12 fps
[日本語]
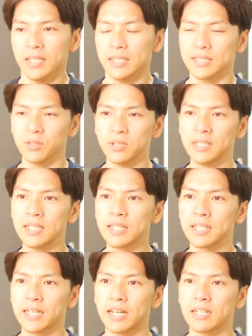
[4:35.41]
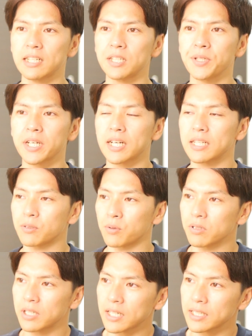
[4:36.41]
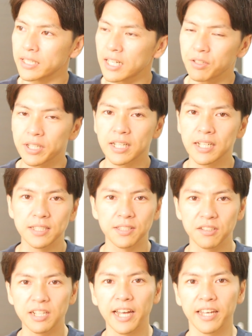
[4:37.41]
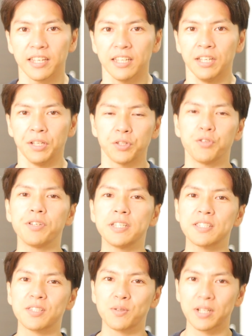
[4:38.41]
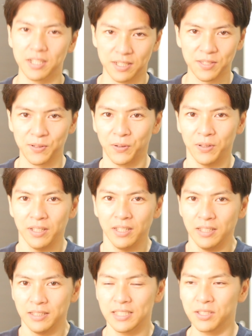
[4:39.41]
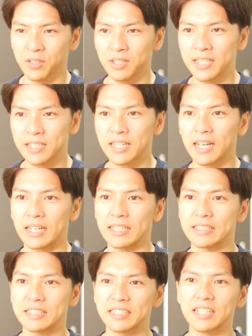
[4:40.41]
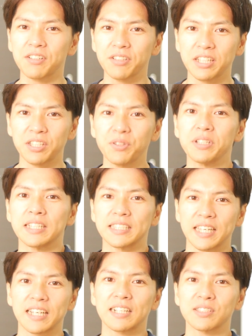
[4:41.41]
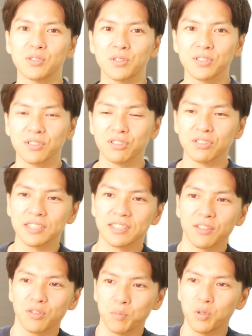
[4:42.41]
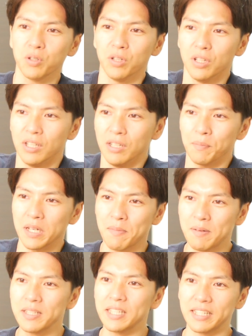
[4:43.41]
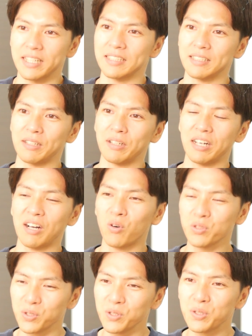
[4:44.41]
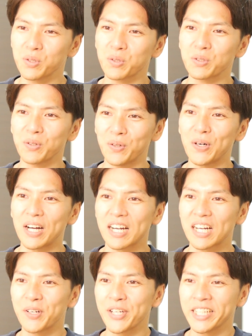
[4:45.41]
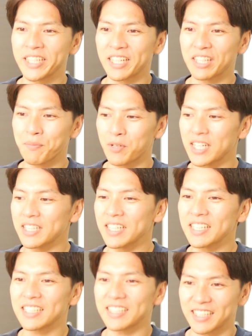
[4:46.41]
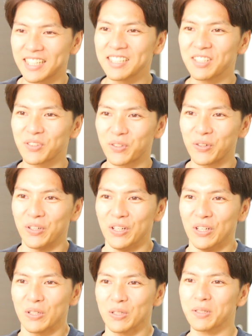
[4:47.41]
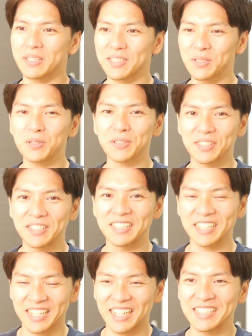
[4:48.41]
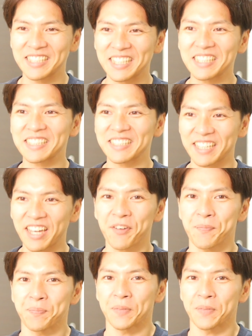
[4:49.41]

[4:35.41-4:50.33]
で、そんな中で母親がどんぐらいかな、約いっかげつぐらい、入院するわけですよ。でその間自宅で一人で生活をするんですけども、まあ、今までね、あほとんどのことを母親にやってもらってたんだなっていうのをこの時すごく実感したんですね。